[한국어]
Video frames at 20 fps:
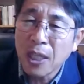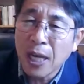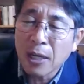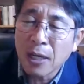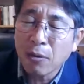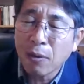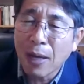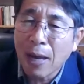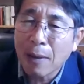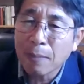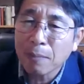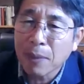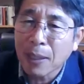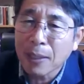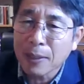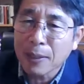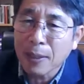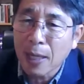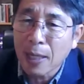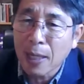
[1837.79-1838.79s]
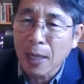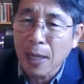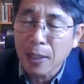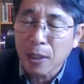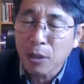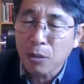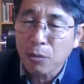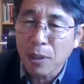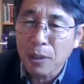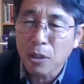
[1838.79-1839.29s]
신랑과 함께
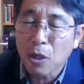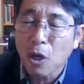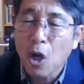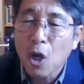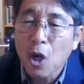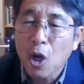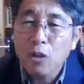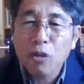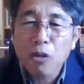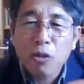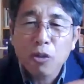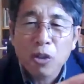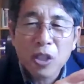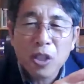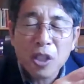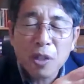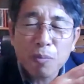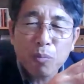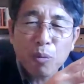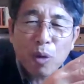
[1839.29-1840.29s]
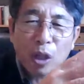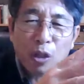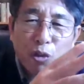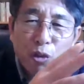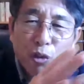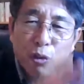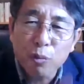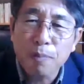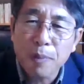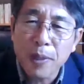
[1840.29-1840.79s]
살아가기 위해서
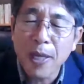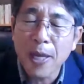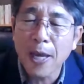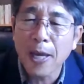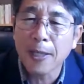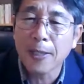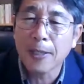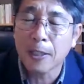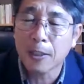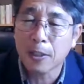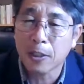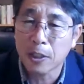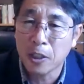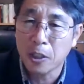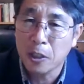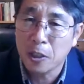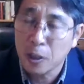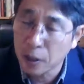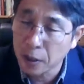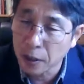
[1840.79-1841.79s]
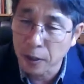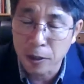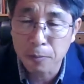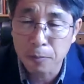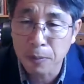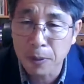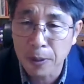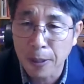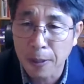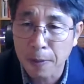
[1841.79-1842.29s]
신부가 준비해야 될 것이
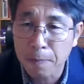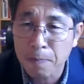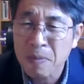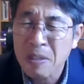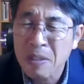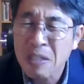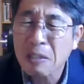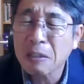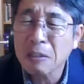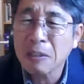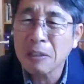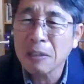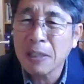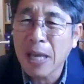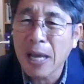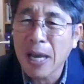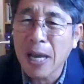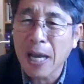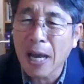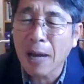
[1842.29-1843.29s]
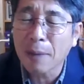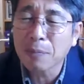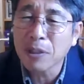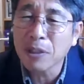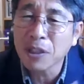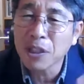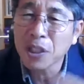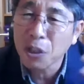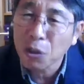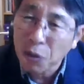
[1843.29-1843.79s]
있는 것입니다. 그것은 내가
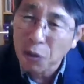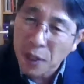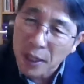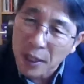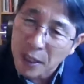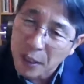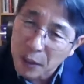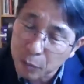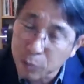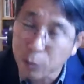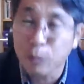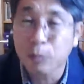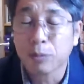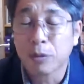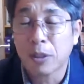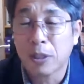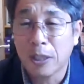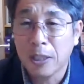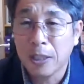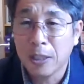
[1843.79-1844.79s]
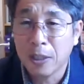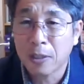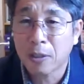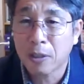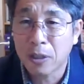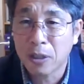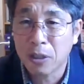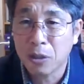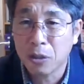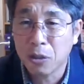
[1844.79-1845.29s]
값을 치러야 되는
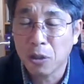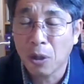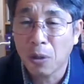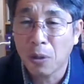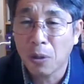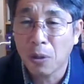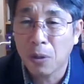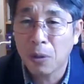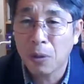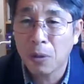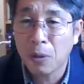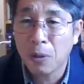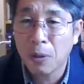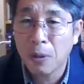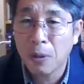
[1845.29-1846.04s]
부분들이 있는 것이죠.